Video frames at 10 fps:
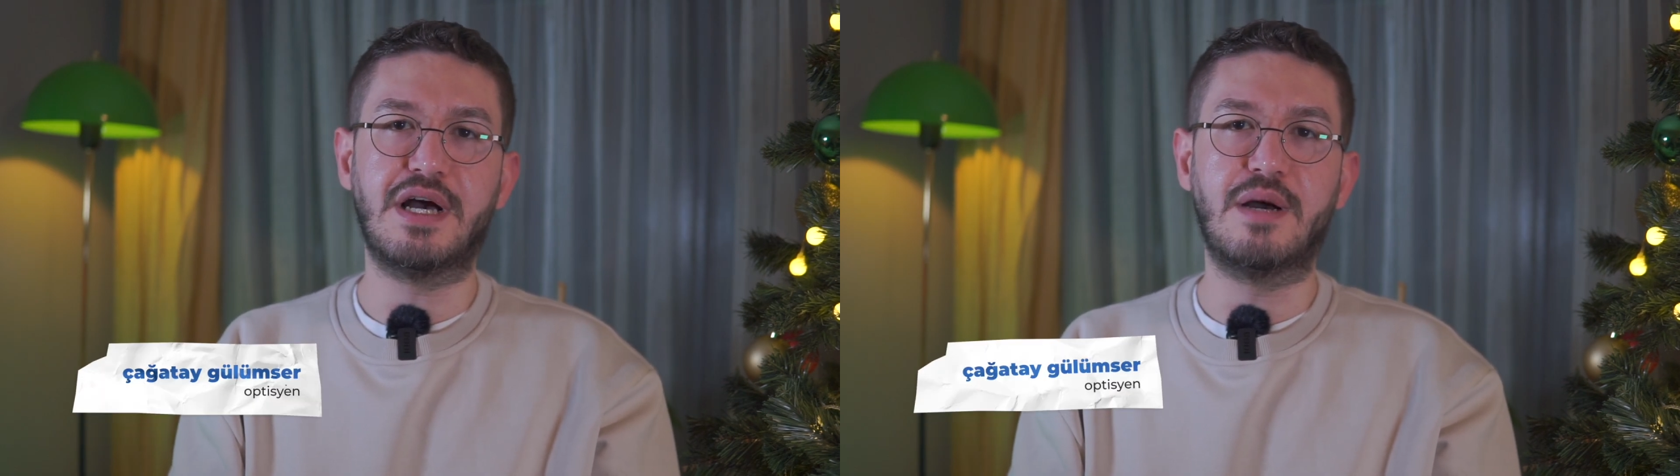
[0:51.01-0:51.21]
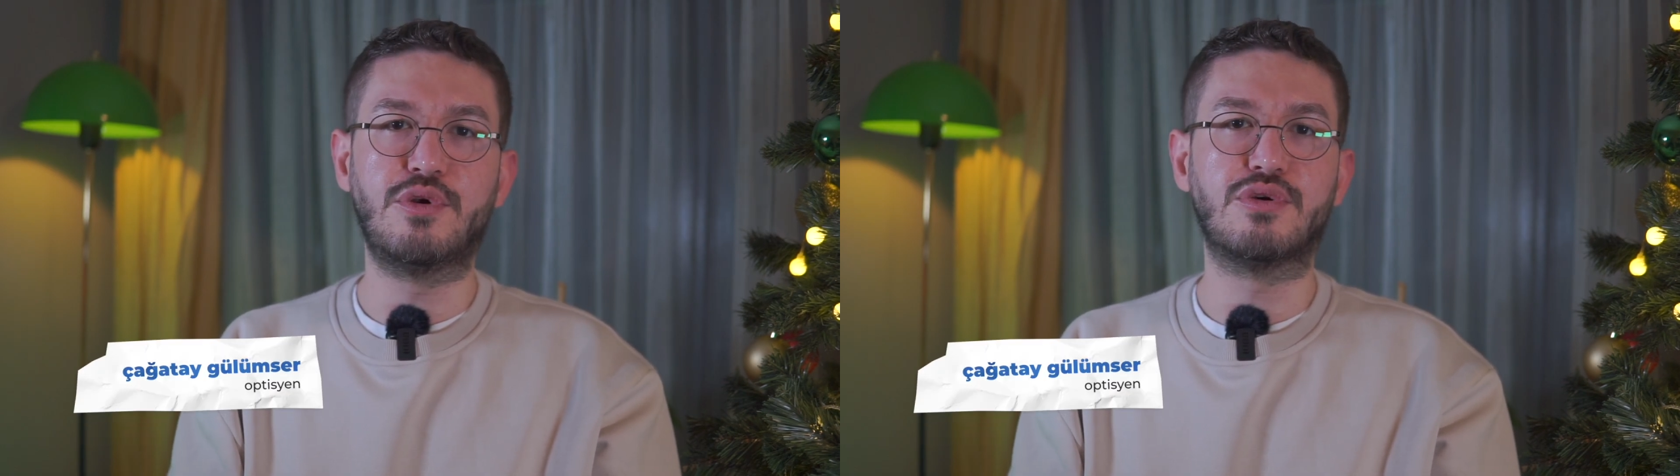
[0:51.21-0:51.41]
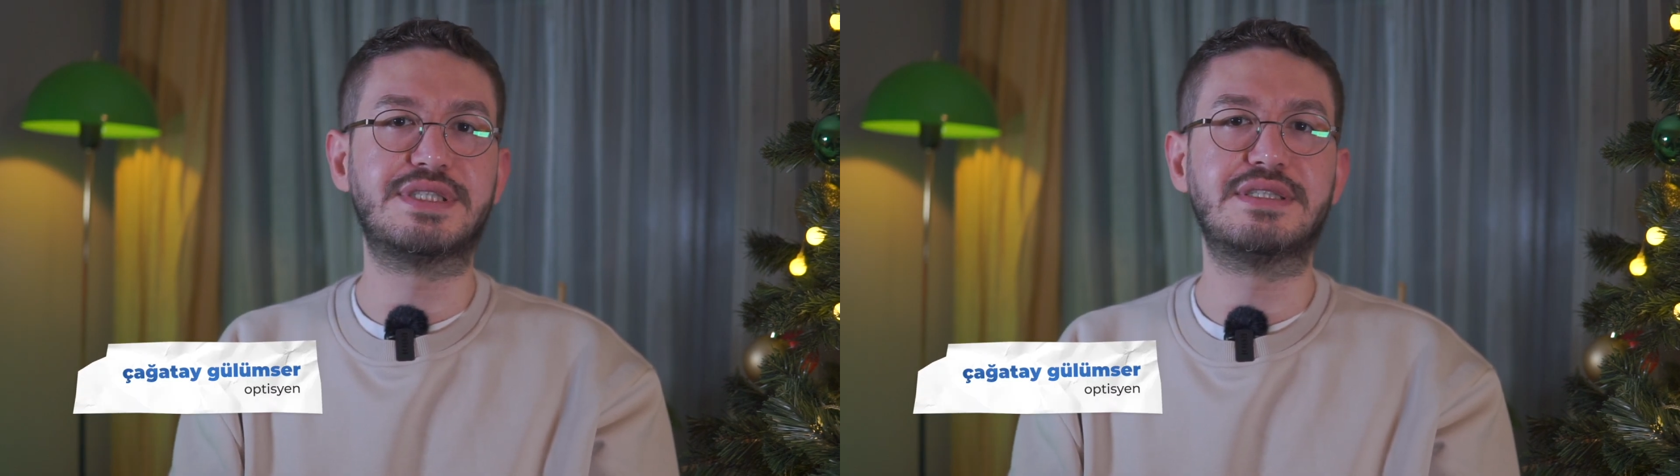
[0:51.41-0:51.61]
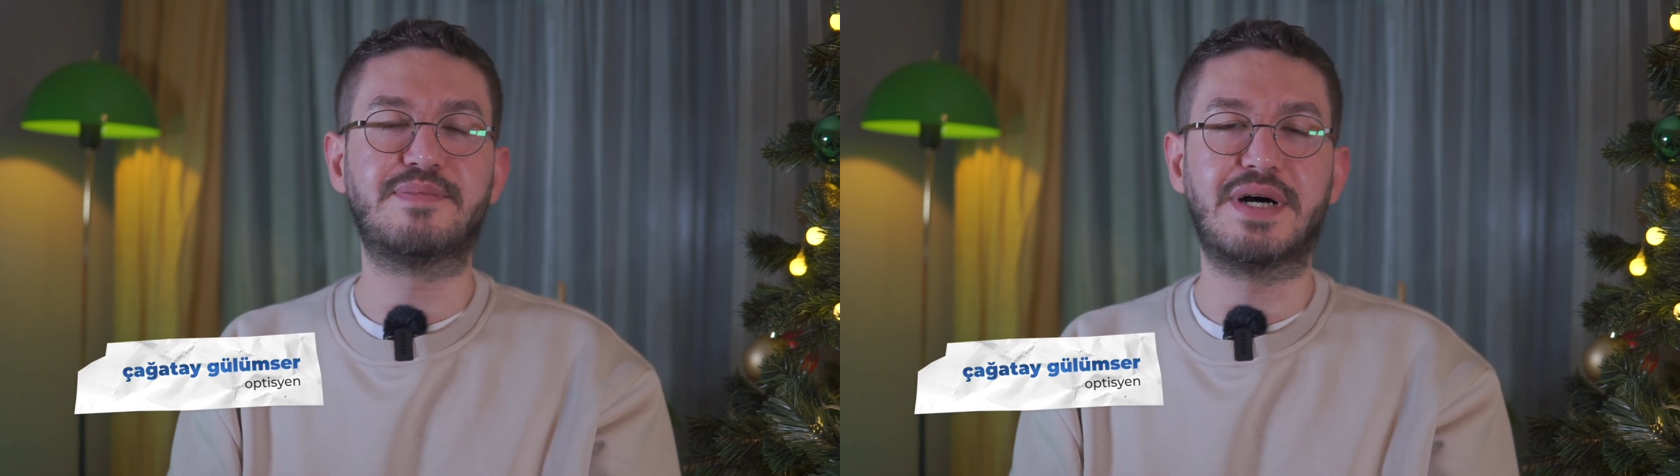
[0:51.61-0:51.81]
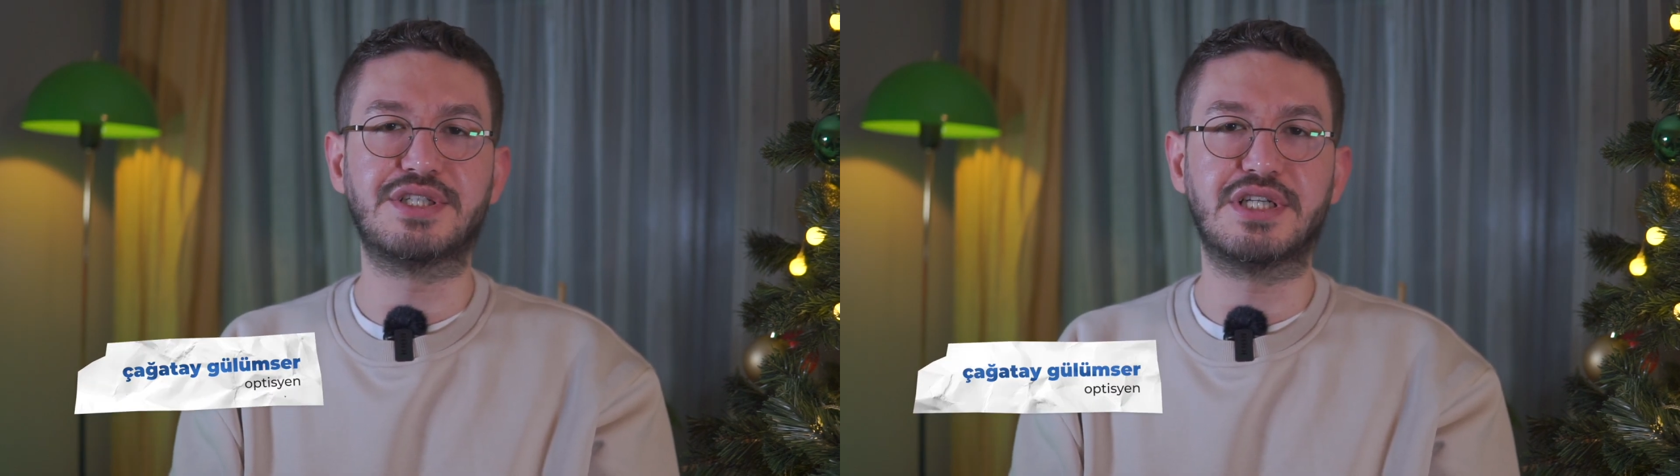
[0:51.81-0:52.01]
amino asidi
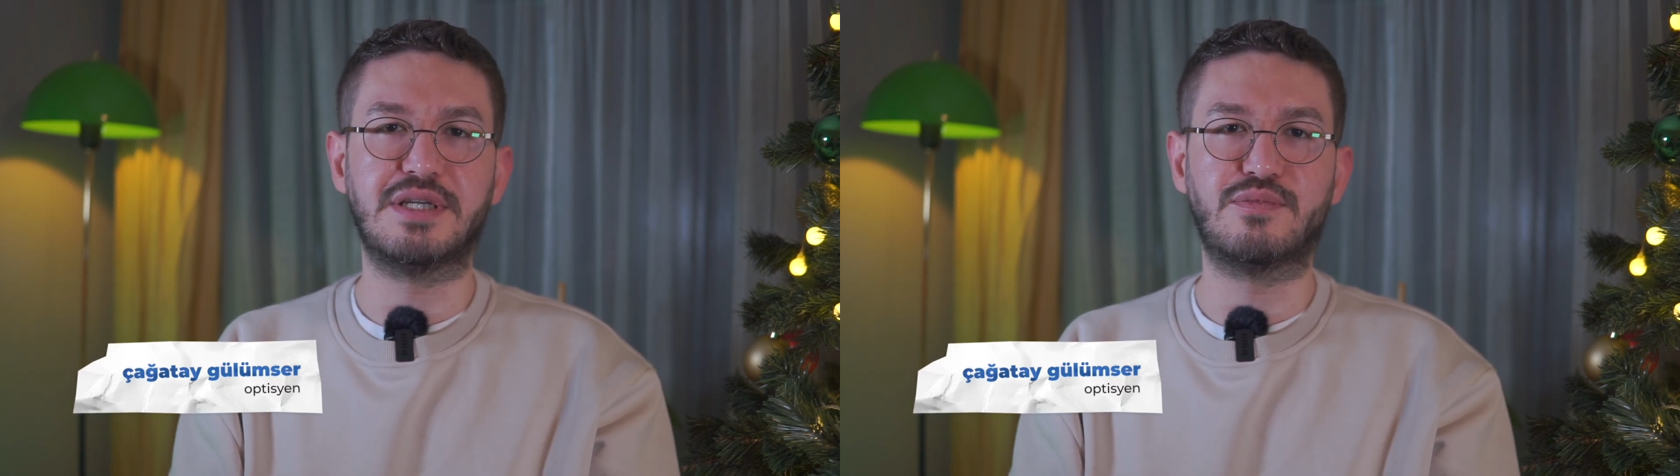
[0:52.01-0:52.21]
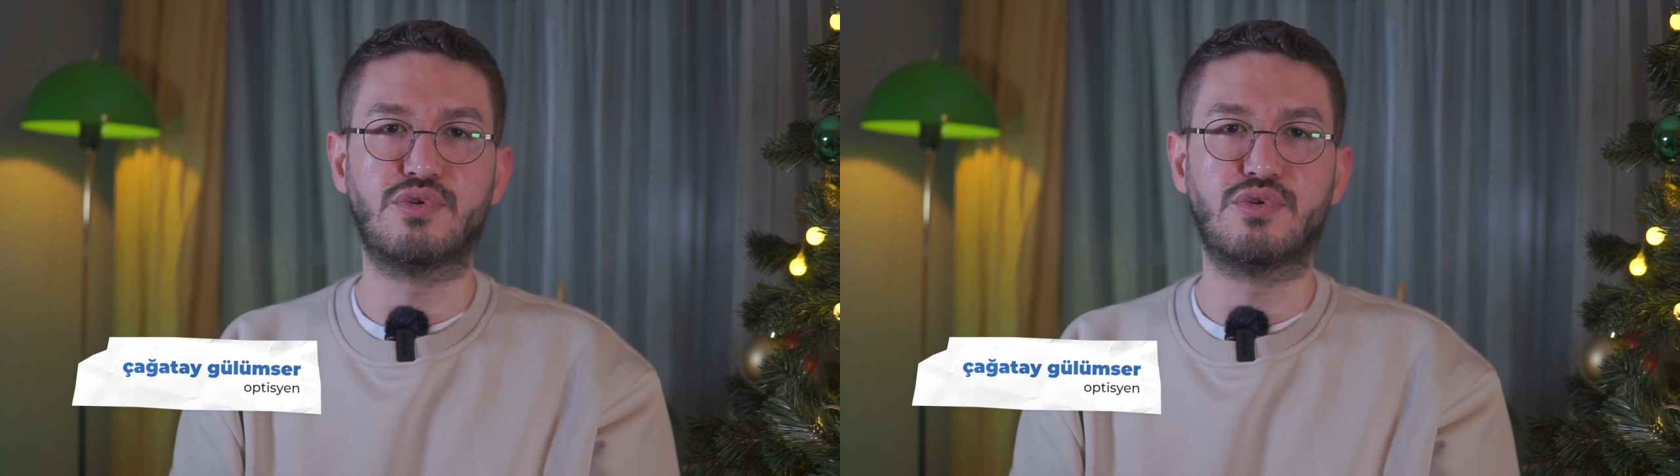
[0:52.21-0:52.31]
parçalayıp